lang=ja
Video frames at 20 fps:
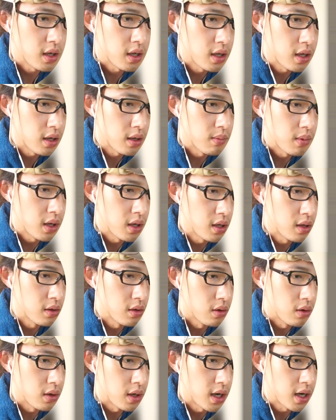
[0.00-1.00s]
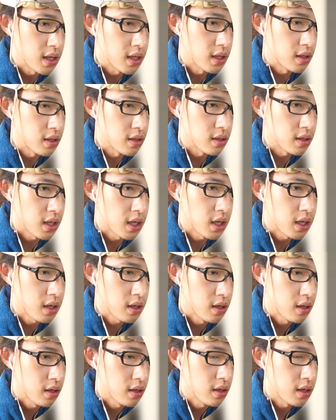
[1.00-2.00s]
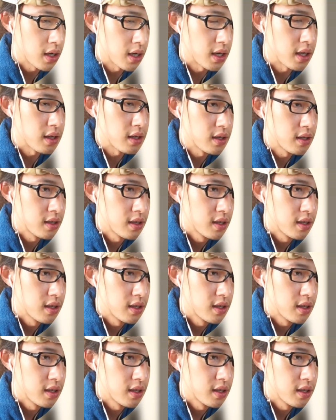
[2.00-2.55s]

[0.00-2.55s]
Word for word: えー、メインのあれなんですね。はい。